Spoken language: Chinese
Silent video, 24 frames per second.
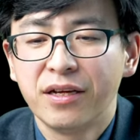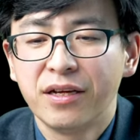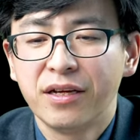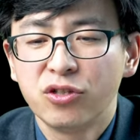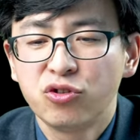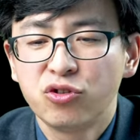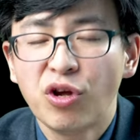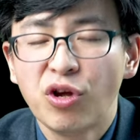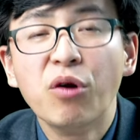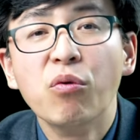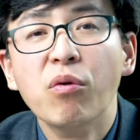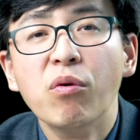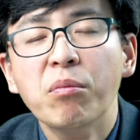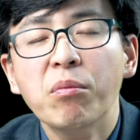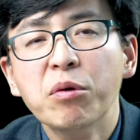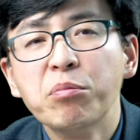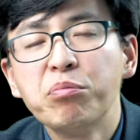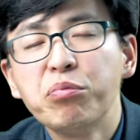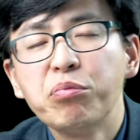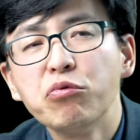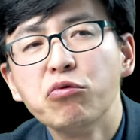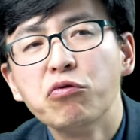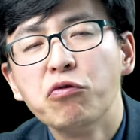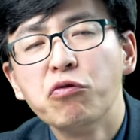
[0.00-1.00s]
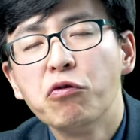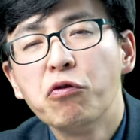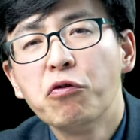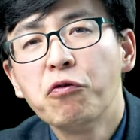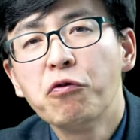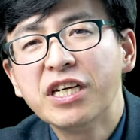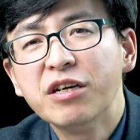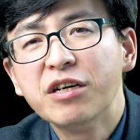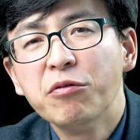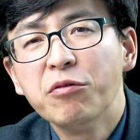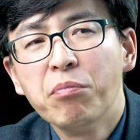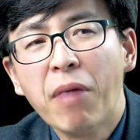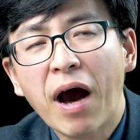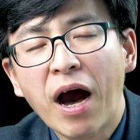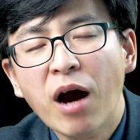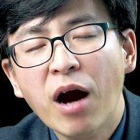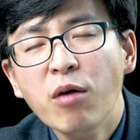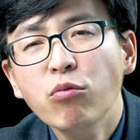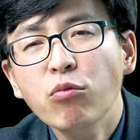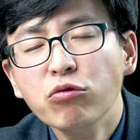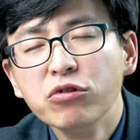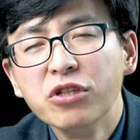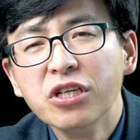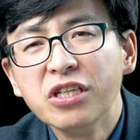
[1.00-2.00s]
虽然我们不一个盲
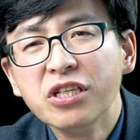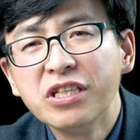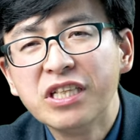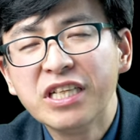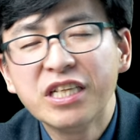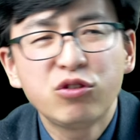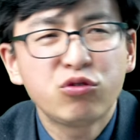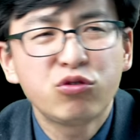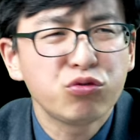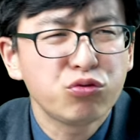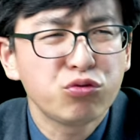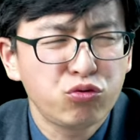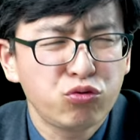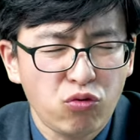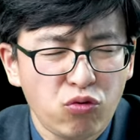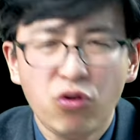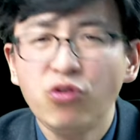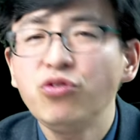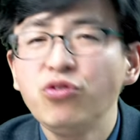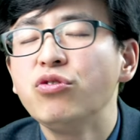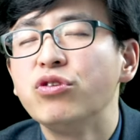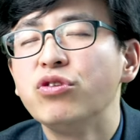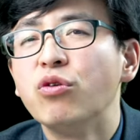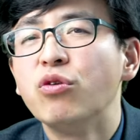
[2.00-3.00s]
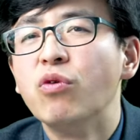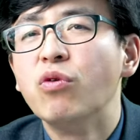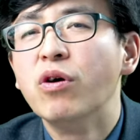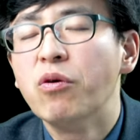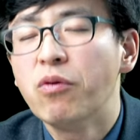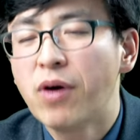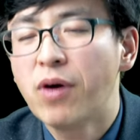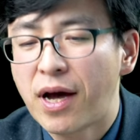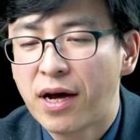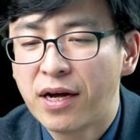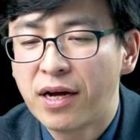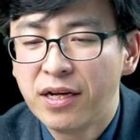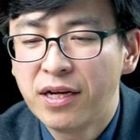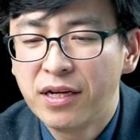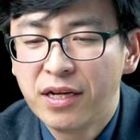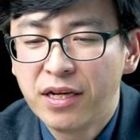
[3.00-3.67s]
目的抵触所有的文化，